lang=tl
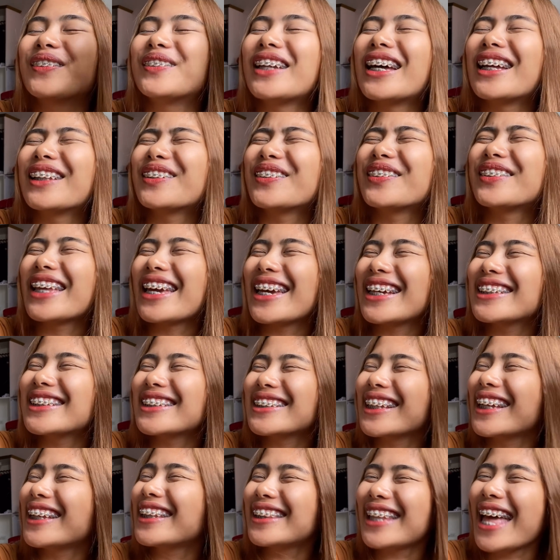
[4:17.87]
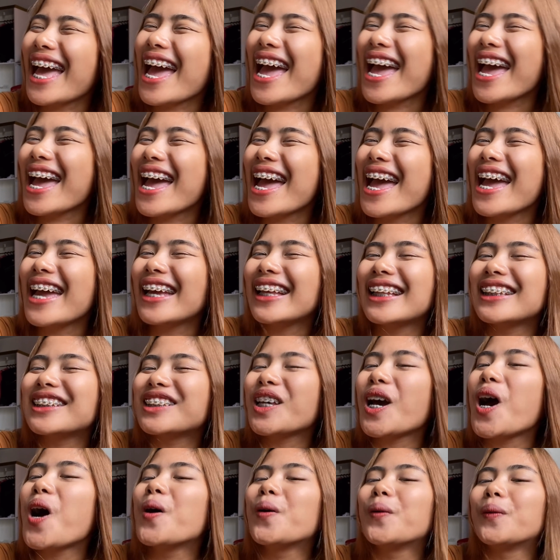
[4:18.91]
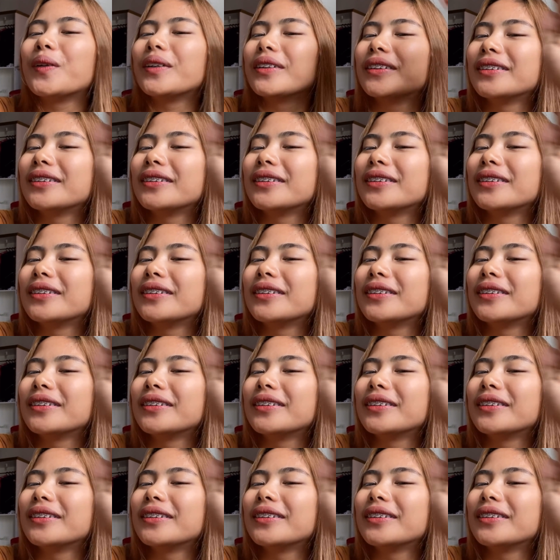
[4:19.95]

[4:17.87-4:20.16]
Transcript: na, today is the day. Let's go!